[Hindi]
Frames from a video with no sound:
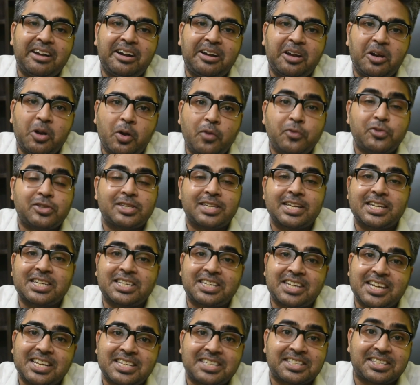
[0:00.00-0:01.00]
a return of
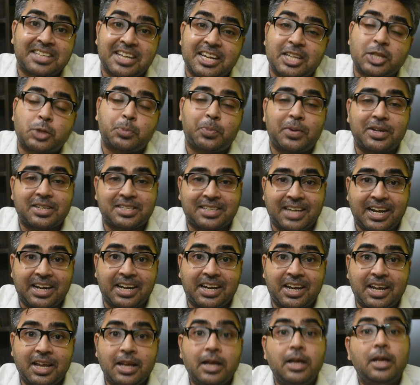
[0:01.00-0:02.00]

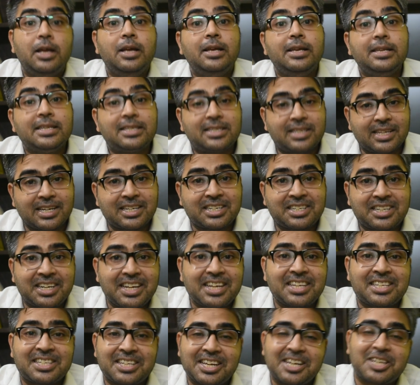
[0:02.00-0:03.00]
66%
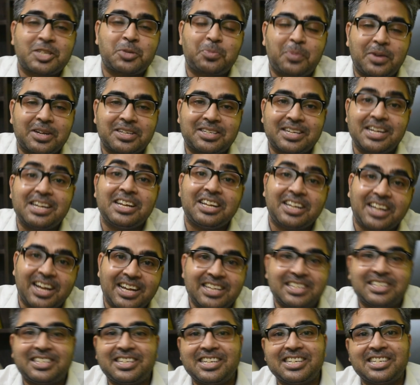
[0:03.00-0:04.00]
66%
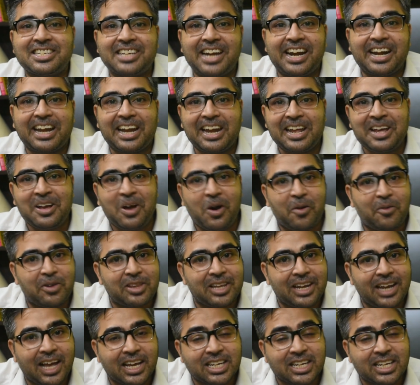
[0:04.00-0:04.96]
consistently over the